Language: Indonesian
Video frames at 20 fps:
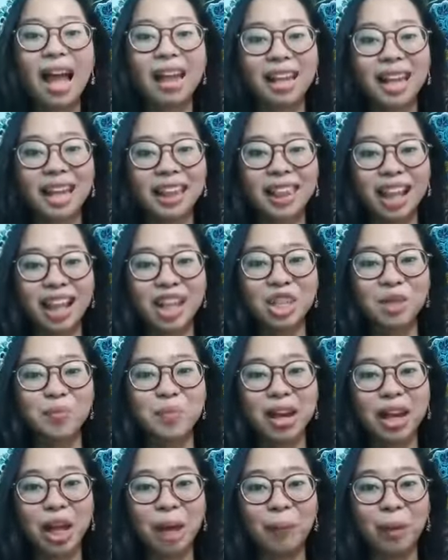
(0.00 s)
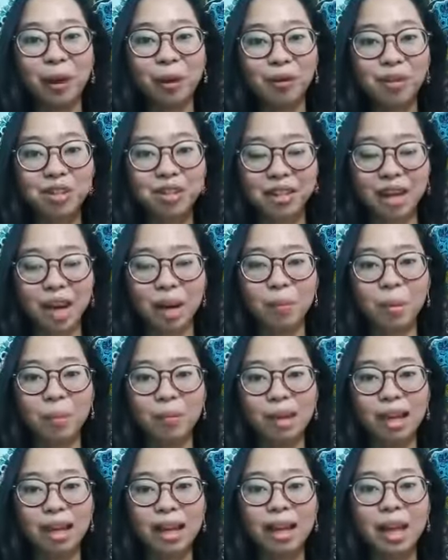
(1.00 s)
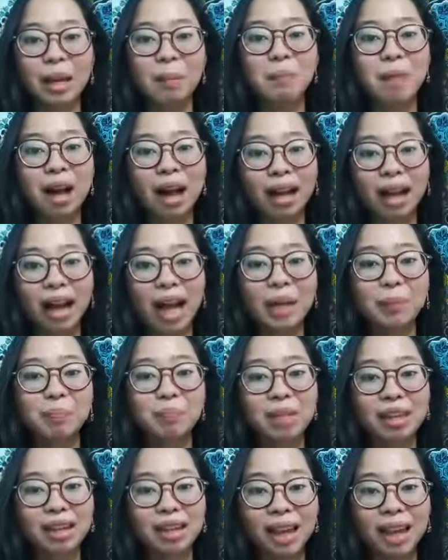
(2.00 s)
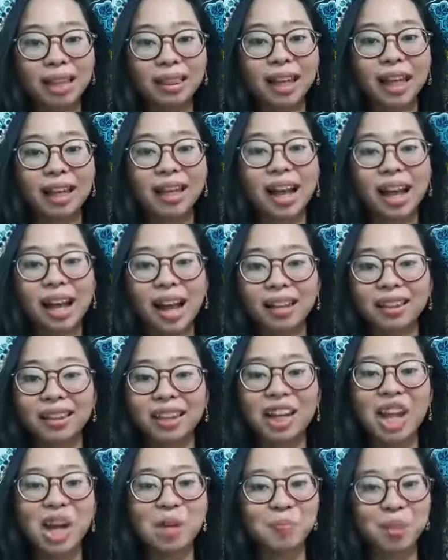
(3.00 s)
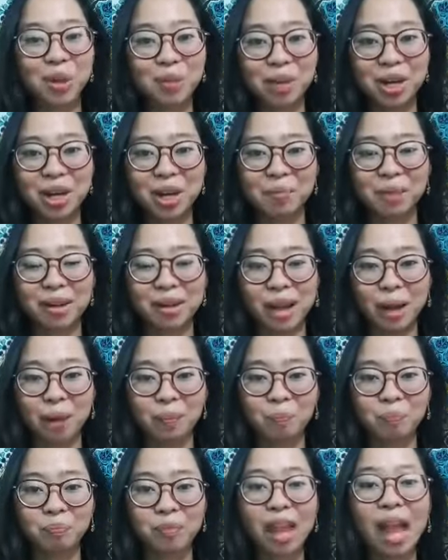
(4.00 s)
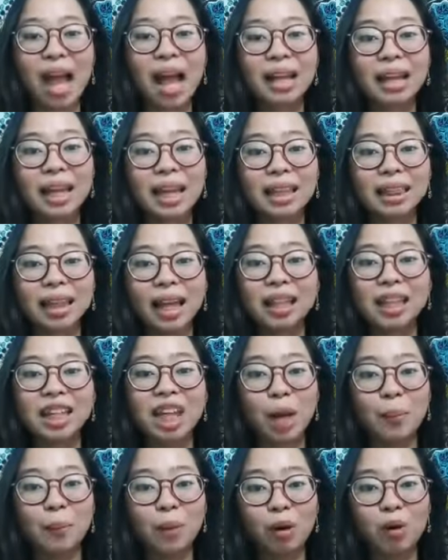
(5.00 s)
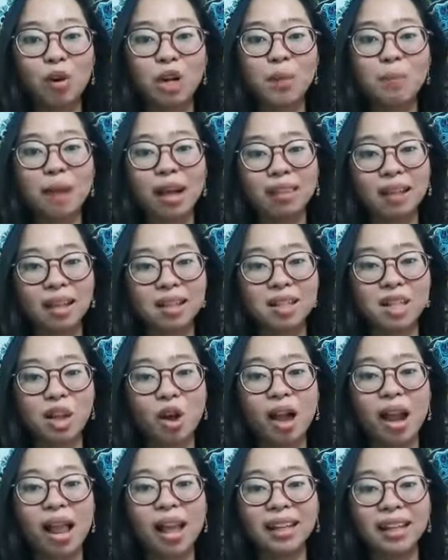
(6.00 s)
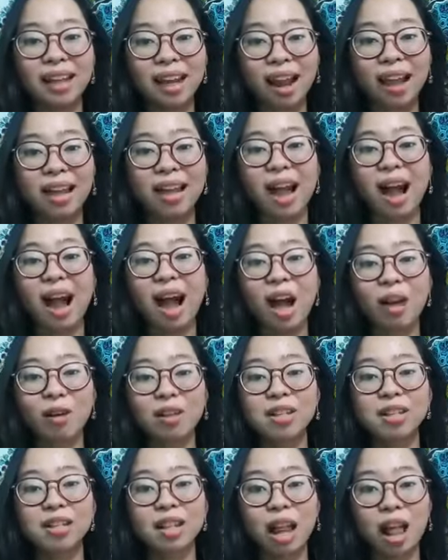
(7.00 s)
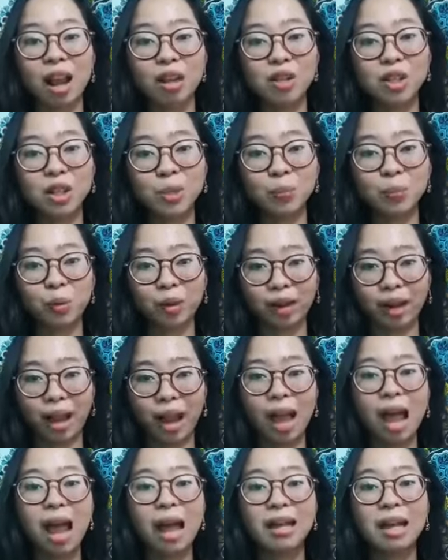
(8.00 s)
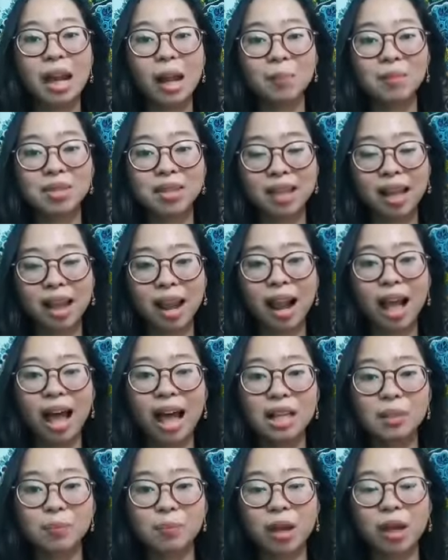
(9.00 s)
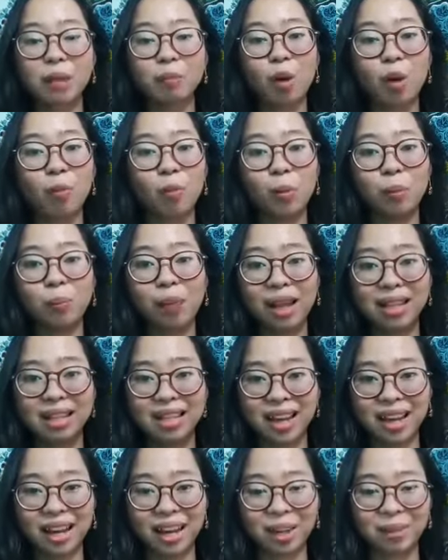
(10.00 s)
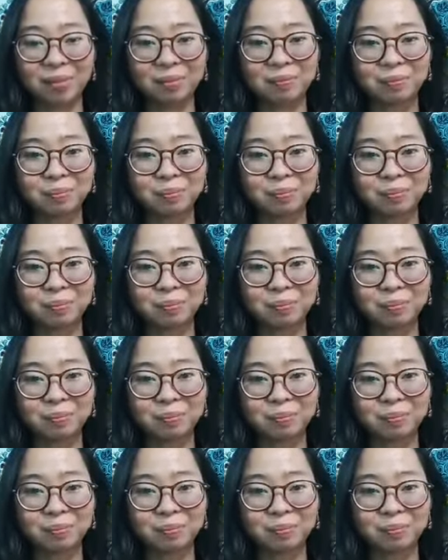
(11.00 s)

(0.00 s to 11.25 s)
Kita sebagai manusia memiliki bakat, minat, dan karakter yang berbeda-beda. Kita tidak perlu dibatasi oleh nilai yang harus selalu sempurna dalam segala aspek maupun pelajaran.